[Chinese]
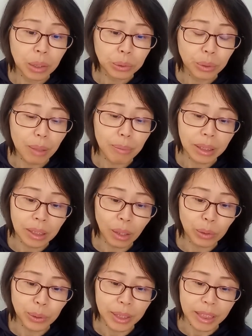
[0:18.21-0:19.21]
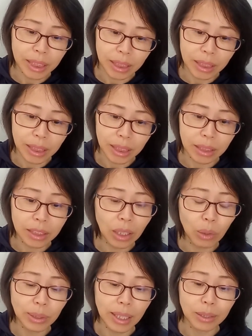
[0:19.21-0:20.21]
专门挑选十几个
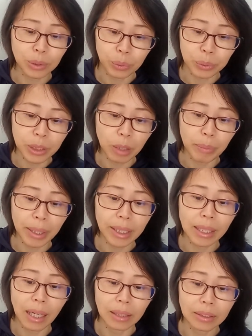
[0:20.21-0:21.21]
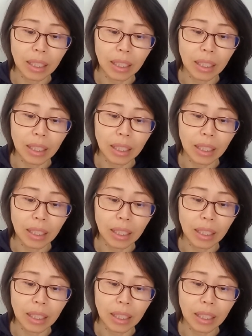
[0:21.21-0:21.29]
少年从小培养，